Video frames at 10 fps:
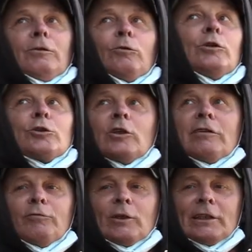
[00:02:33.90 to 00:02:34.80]
Ну еще
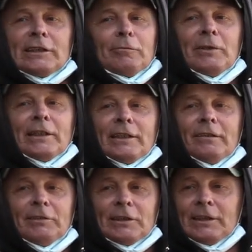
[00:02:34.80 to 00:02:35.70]
на фоне
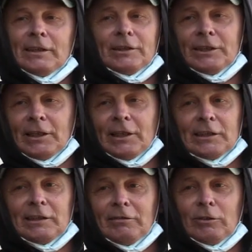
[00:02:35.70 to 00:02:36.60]
событий весны
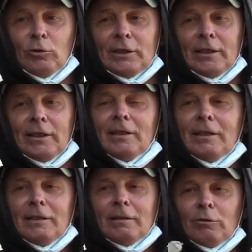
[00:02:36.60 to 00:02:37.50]
2014 года
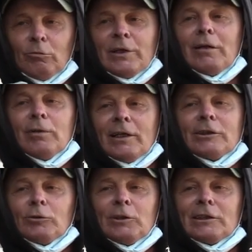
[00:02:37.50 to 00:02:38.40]
у меня была
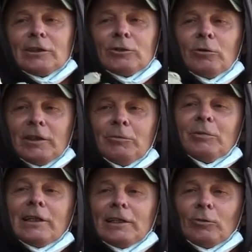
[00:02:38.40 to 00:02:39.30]
интуиция, что
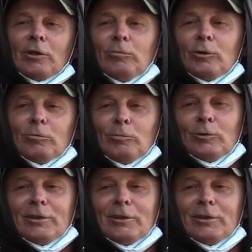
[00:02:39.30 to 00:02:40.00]
именно эту работу буду